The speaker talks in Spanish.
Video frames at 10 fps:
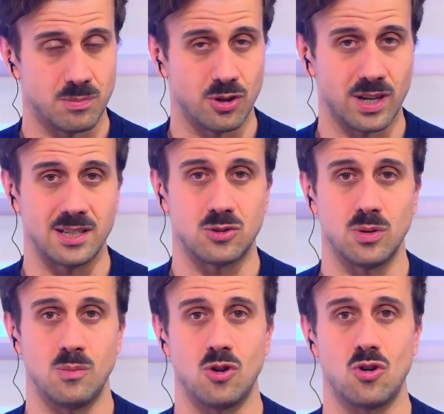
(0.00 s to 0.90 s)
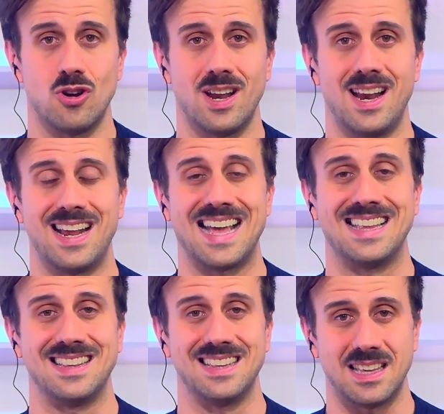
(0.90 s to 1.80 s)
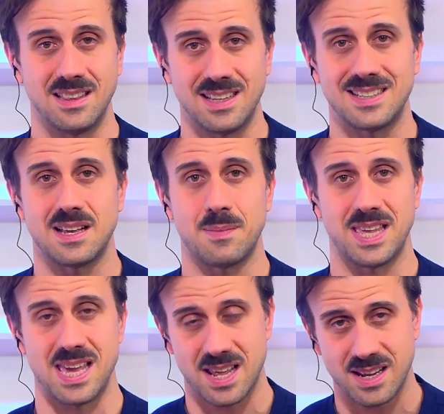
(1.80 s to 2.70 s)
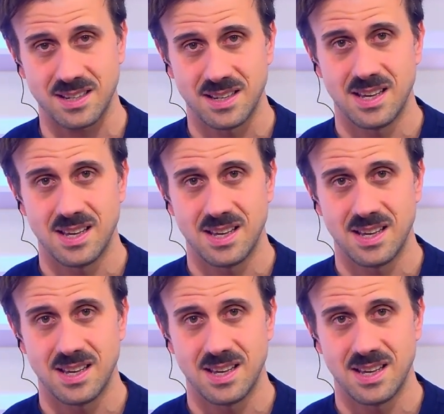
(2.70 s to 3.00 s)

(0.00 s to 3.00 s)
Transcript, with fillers: porque estuvimos con el cantante esta mañana,